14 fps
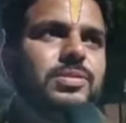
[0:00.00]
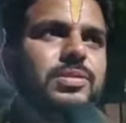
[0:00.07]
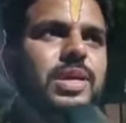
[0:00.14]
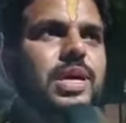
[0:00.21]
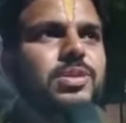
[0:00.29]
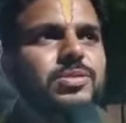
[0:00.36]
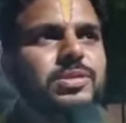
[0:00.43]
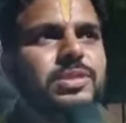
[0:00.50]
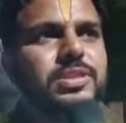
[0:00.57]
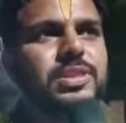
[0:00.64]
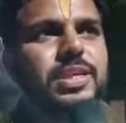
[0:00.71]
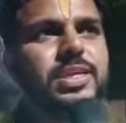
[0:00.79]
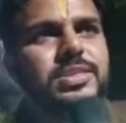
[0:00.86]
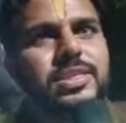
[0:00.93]
ठाकुर जी
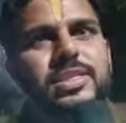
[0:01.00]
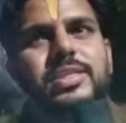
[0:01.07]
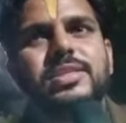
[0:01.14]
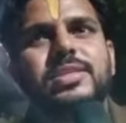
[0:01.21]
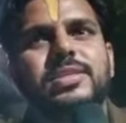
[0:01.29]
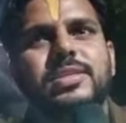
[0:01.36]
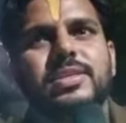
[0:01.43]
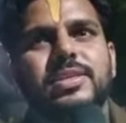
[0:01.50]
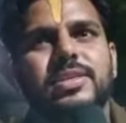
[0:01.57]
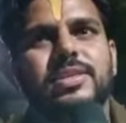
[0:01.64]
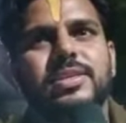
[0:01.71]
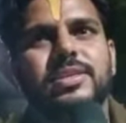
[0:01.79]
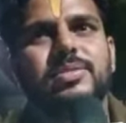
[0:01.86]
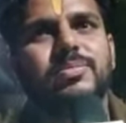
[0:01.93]
ऐसे ही
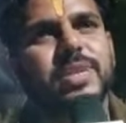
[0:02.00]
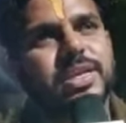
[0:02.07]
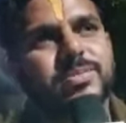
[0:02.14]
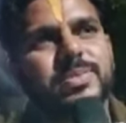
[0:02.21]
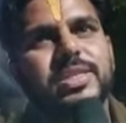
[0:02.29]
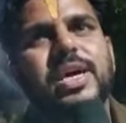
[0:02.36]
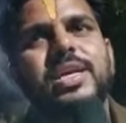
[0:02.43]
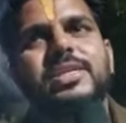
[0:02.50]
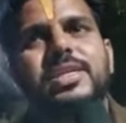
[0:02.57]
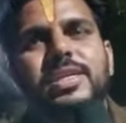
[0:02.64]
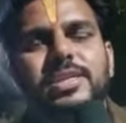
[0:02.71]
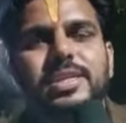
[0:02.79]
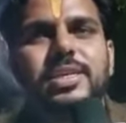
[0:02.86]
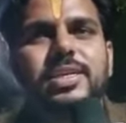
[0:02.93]
बल प्रदान
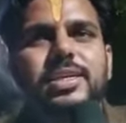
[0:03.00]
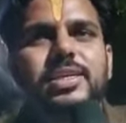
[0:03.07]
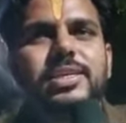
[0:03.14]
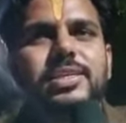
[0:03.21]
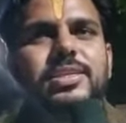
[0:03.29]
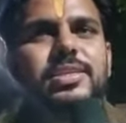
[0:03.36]
करते रहें